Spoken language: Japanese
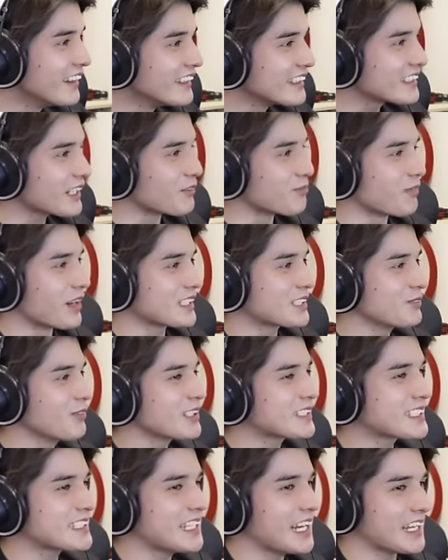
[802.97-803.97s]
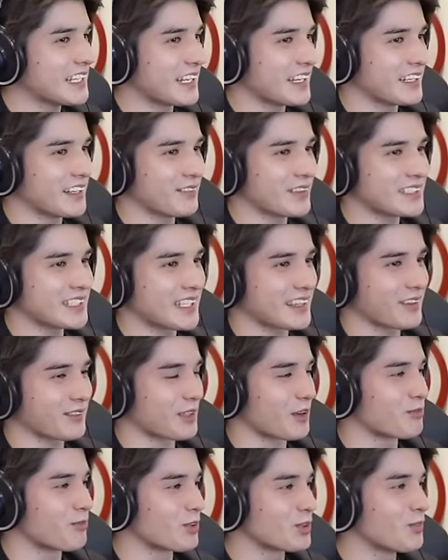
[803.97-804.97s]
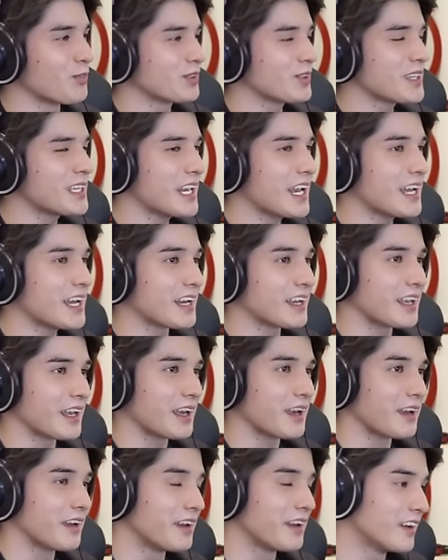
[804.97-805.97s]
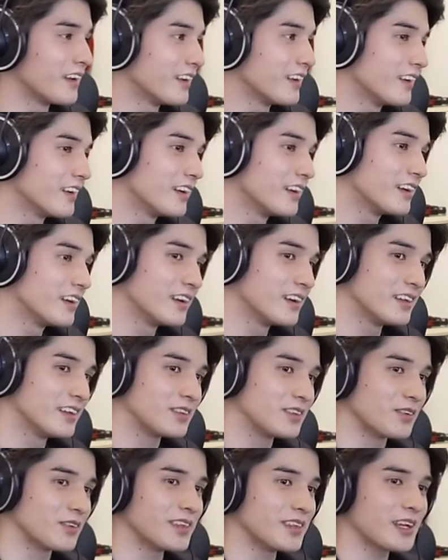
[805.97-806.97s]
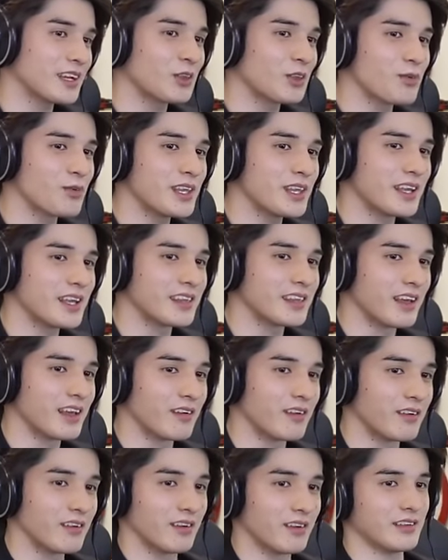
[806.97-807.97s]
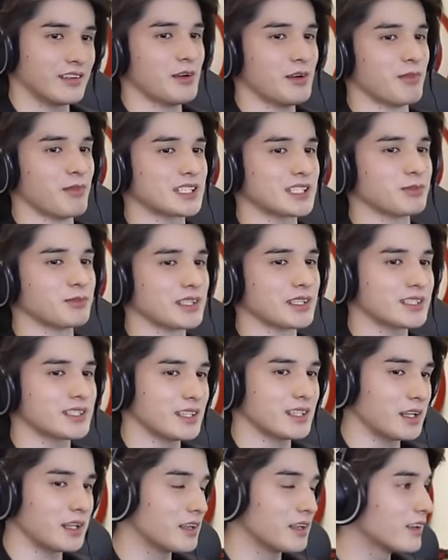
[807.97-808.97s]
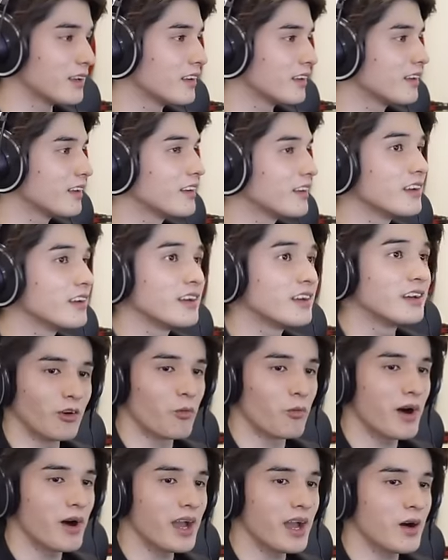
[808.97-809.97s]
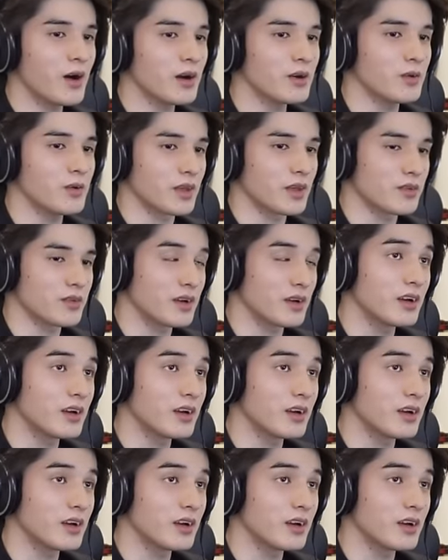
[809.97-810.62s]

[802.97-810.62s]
しかも、ますます嫌いになりましたってことは、もともと嫌いやんけ。どんだけ飛び火なんだよ。ますますって。お前が悪いわ。